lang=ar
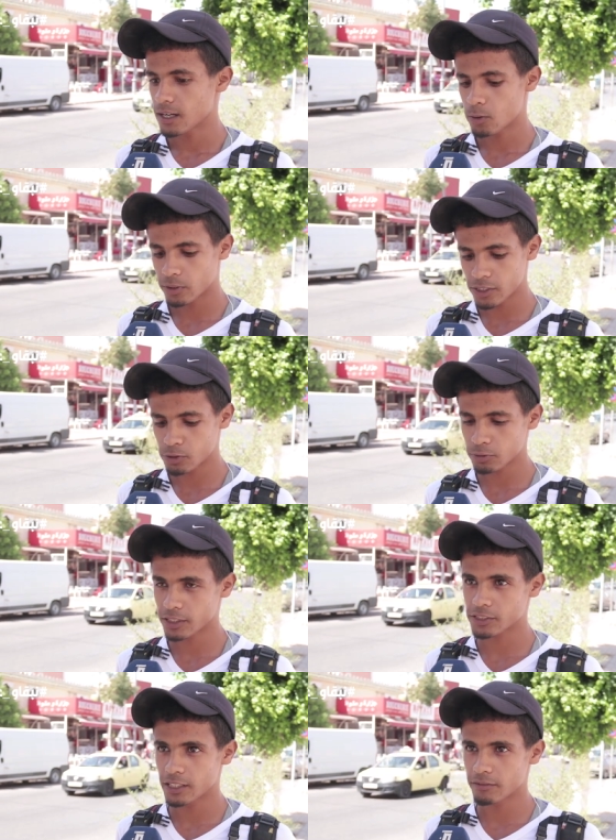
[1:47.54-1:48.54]
لا وكاين شويه
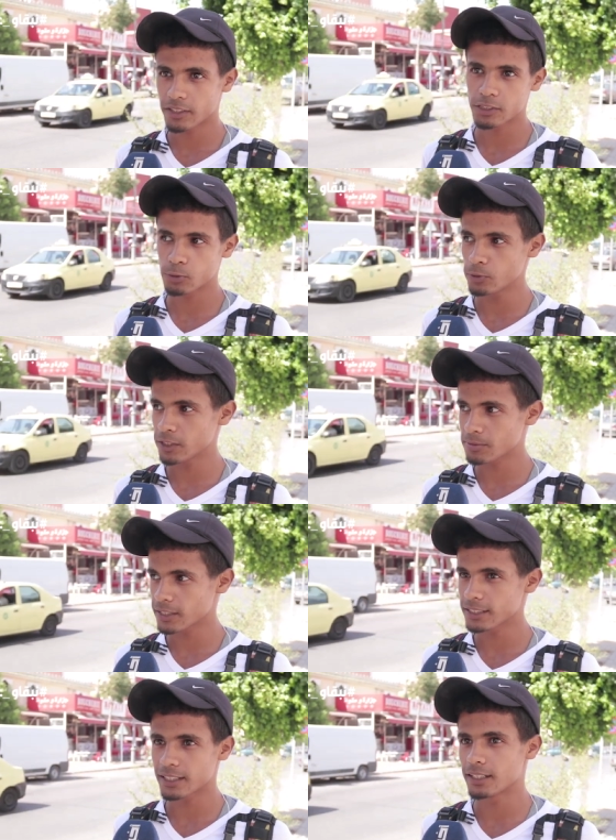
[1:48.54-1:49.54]
الاختلاف هذا شويه
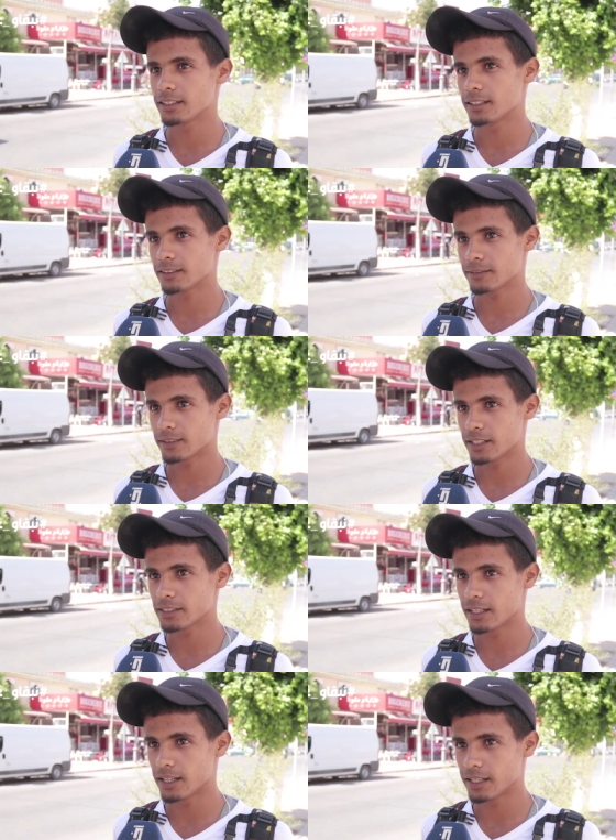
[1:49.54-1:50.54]
بسيط على دل... على
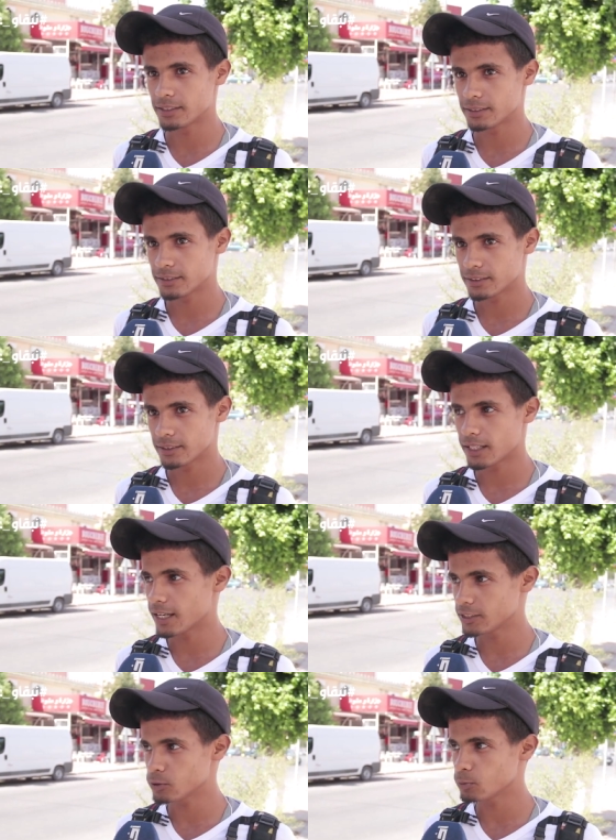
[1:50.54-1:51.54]
دل العادي دل
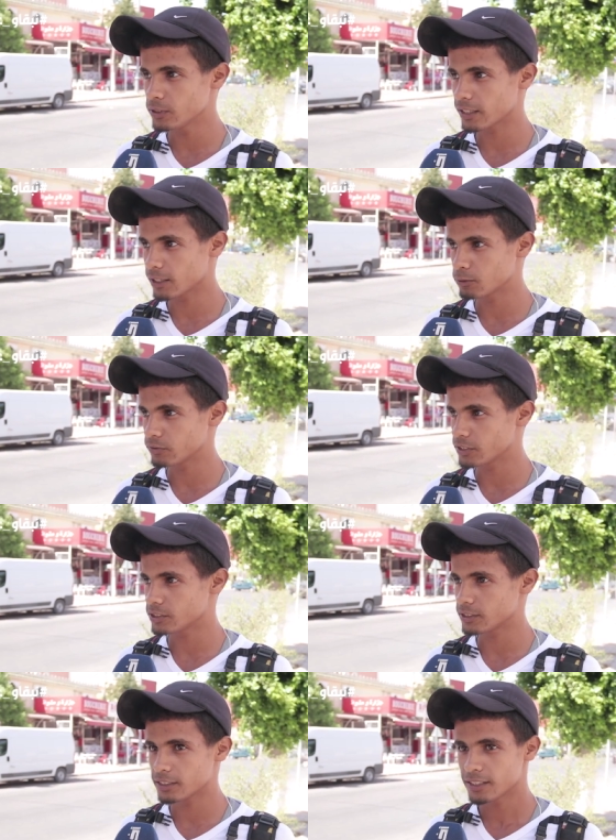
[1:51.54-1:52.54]
العادي شويه كانوا فيه
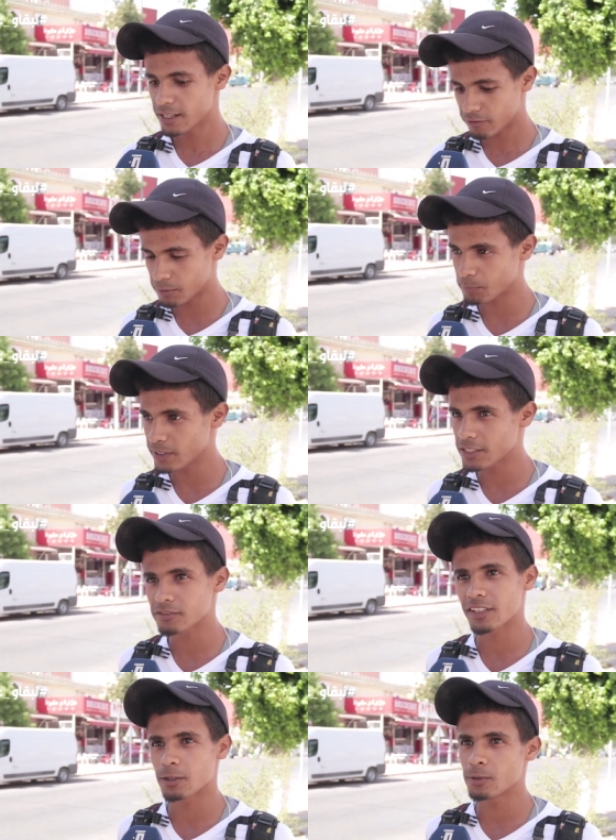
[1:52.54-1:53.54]
شي فيه بياج
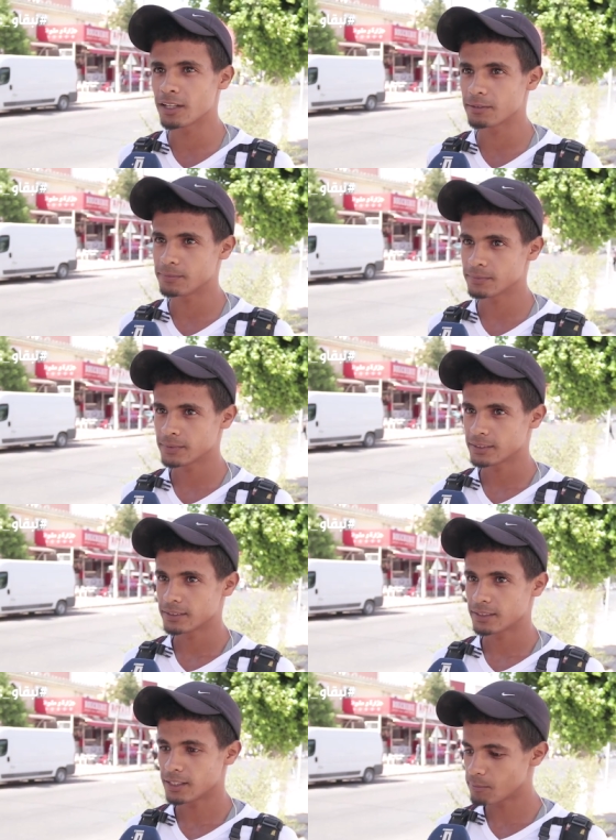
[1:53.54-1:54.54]
فيه قوالب
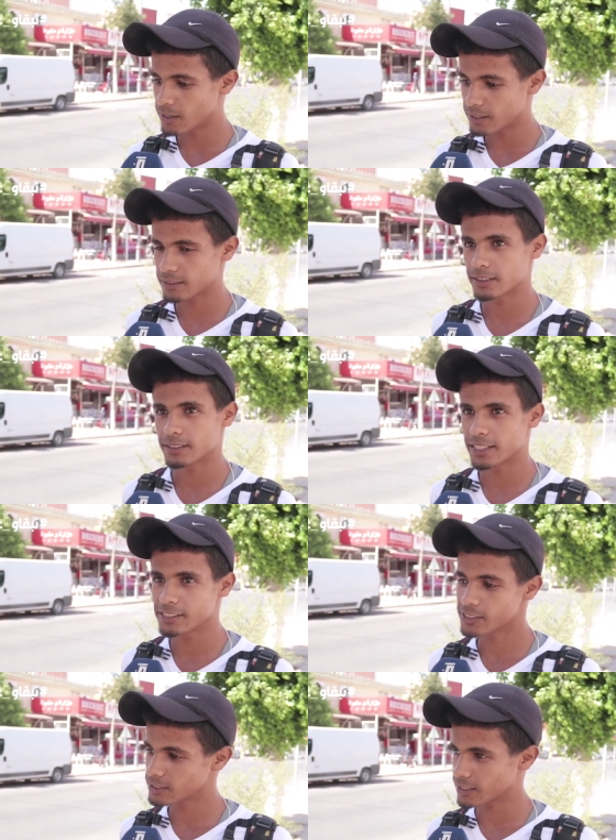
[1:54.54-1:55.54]
اما حدا
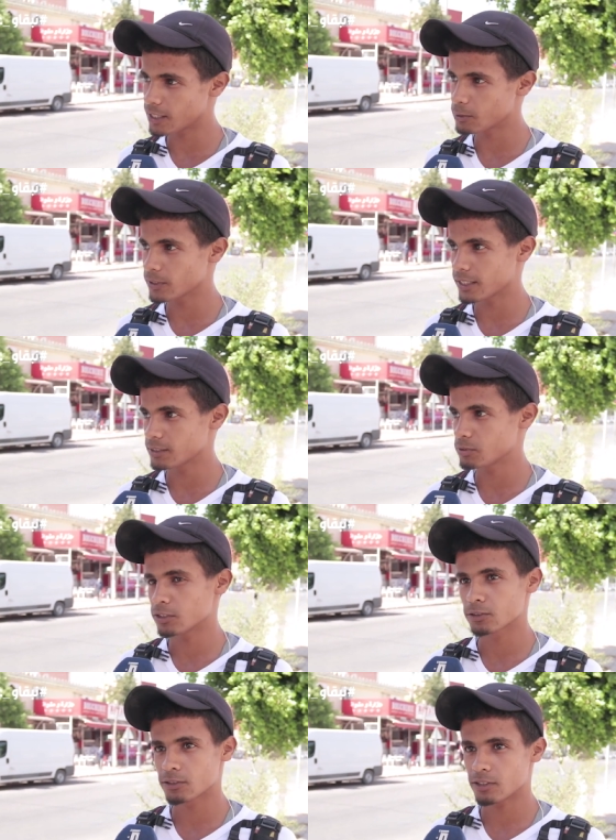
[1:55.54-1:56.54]
شي ضروري غادي يمشي
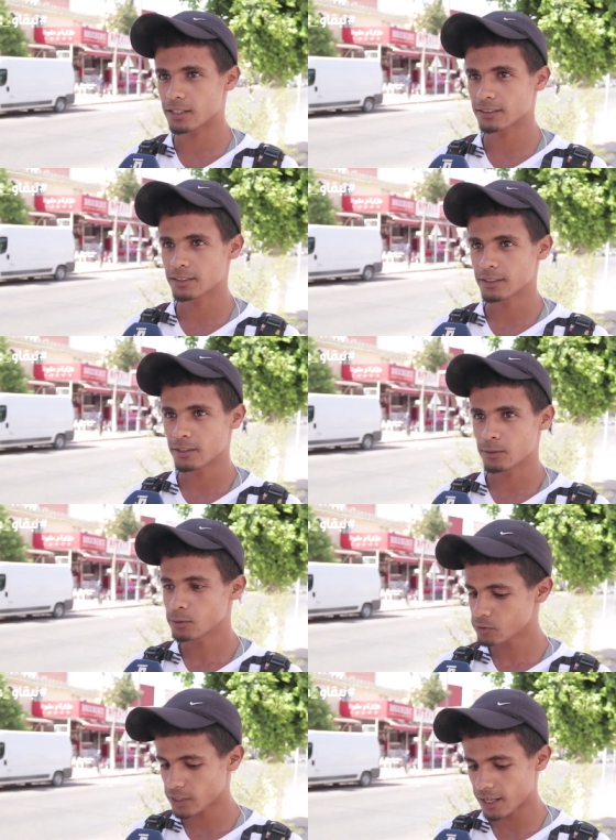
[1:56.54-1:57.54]
لك النوع
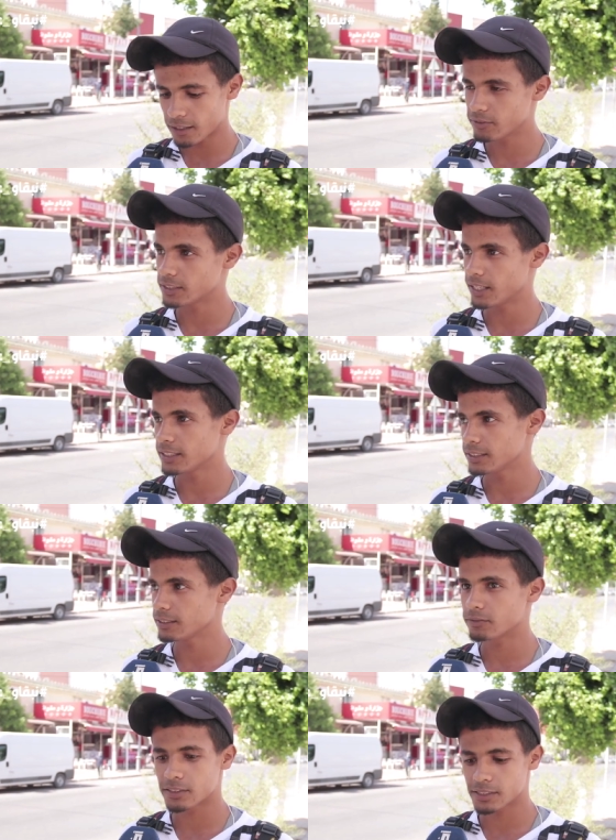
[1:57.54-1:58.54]
وان شاء الله في هذا العادي
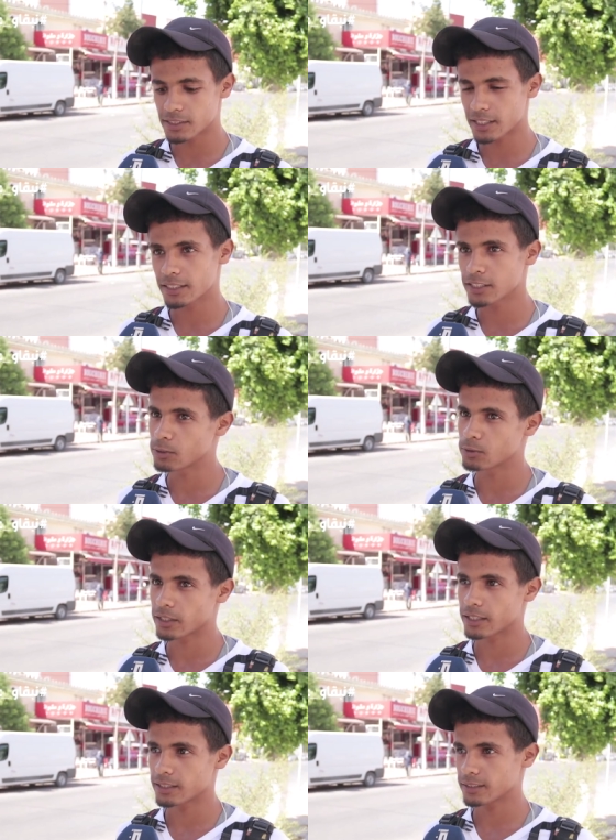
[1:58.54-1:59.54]
في هذا السدراكي يكون
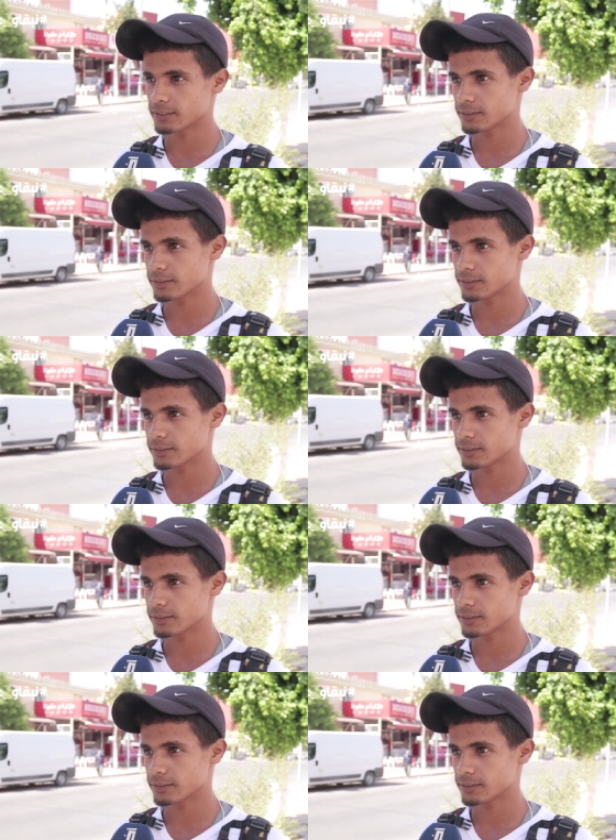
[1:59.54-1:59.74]
خير